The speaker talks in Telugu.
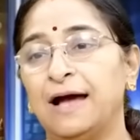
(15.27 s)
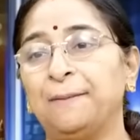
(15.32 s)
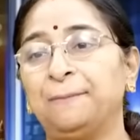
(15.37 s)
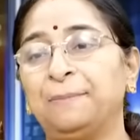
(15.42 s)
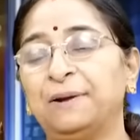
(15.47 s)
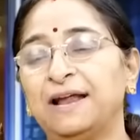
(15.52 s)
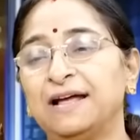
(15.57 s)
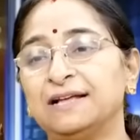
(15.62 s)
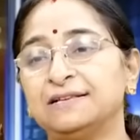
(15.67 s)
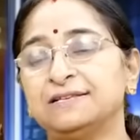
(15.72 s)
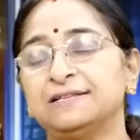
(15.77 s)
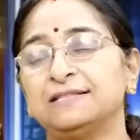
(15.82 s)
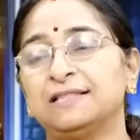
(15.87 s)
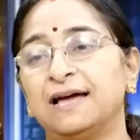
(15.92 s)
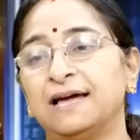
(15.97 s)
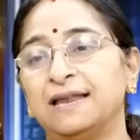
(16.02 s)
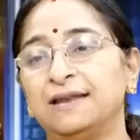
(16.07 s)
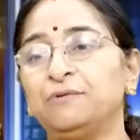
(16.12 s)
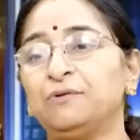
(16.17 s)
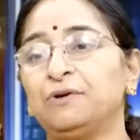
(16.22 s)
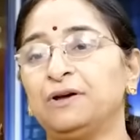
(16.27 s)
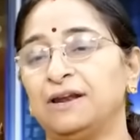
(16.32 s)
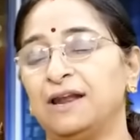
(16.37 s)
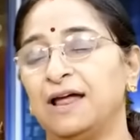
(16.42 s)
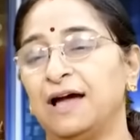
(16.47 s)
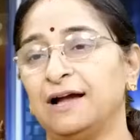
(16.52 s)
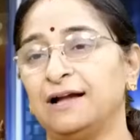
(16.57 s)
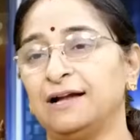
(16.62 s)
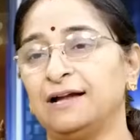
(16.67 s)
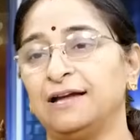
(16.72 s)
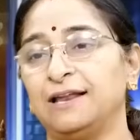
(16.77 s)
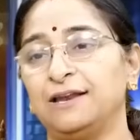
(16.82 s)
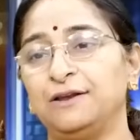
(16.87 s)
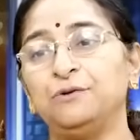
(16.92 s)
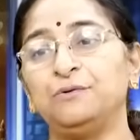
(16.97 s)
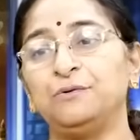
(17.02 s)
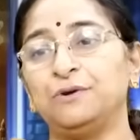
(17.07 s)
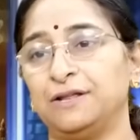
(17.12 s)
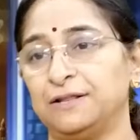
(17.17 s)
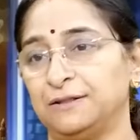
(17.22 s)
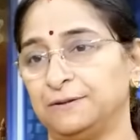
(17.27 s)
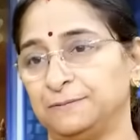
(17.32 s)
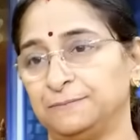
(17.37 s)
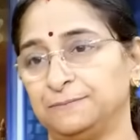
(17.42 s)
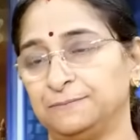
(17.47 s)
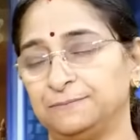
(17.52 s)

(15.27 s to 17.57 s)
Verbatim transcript: అపరాజిత అని ఒక నాగకన్య ఉండేది